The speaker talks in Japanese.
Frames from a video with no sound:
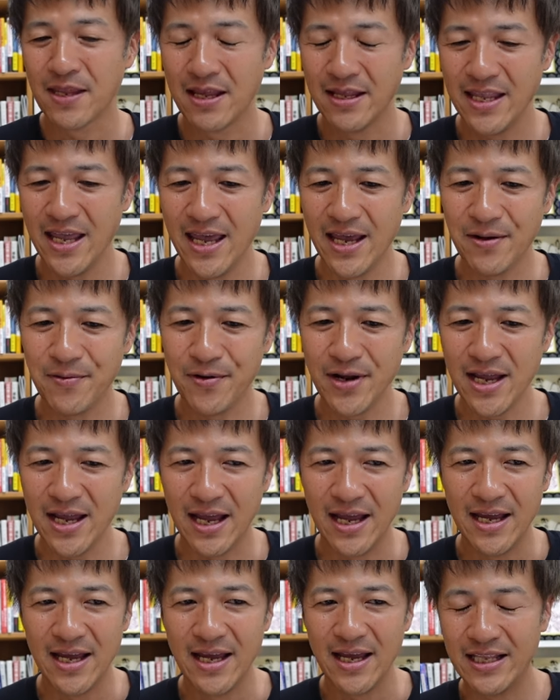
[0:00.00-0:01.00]
で、こ
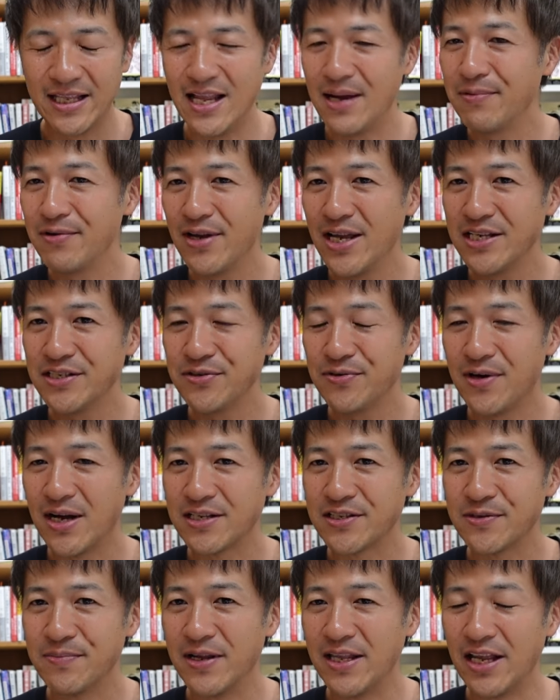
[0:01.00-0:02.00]
れ、WHO が
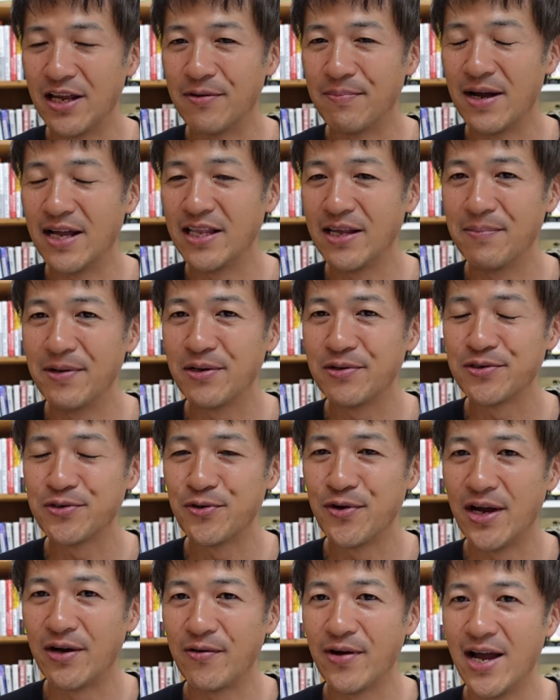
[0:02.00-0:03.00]
進めているパンデミック
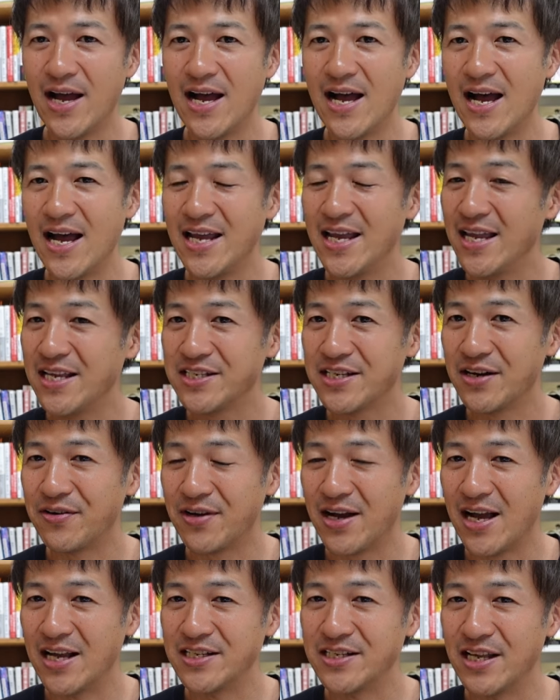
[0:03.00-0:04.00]
条約や IHR
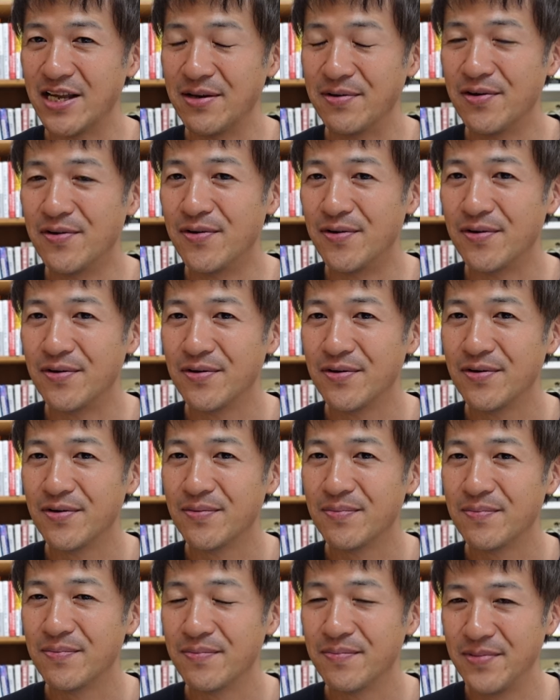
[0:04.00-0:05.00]
改正の
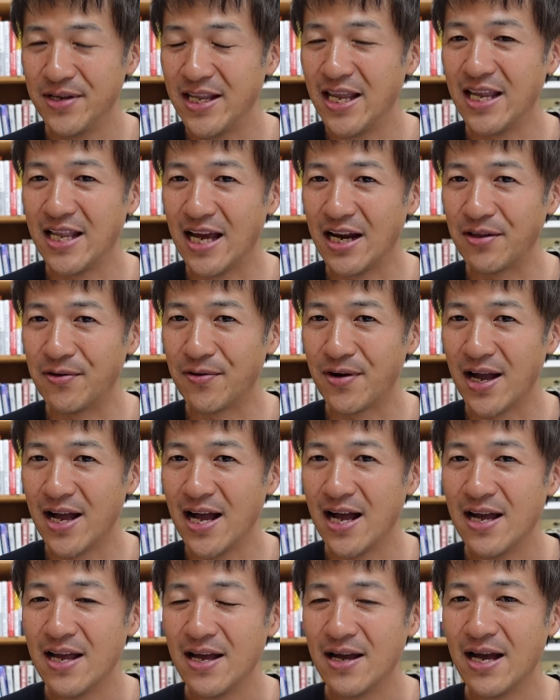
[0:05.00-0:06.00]
見ていたりと
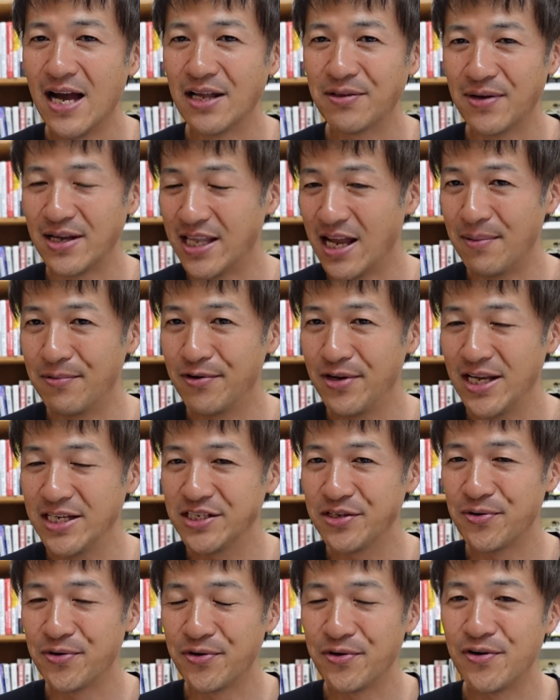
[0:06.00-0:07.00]
か、あとは
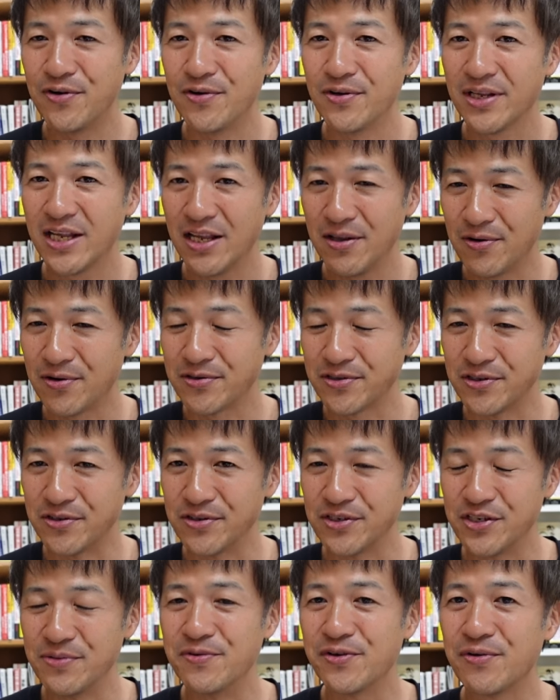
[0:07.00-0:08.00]
WHO のテドロス
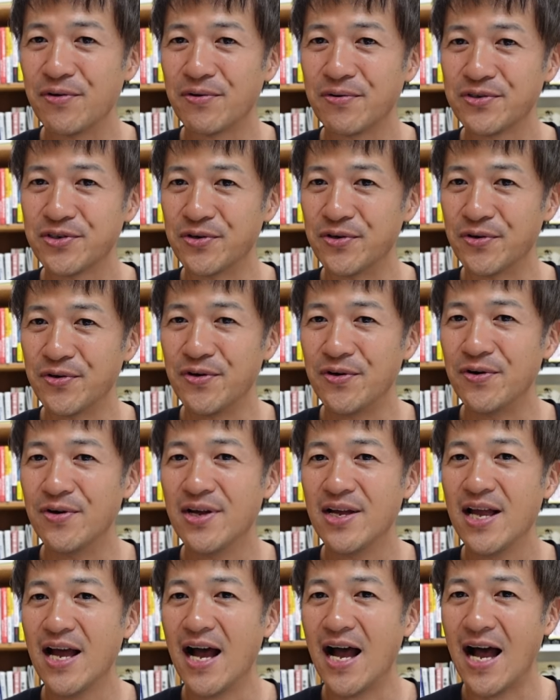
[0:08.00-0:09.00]
事務局長の
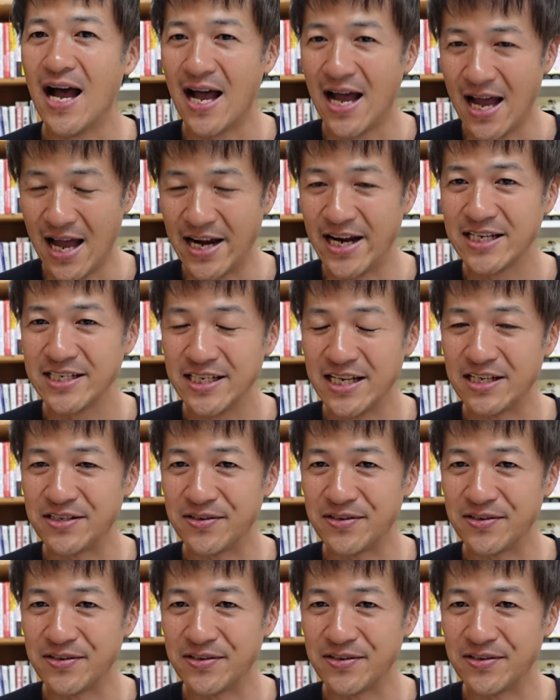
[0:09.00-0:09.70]
話で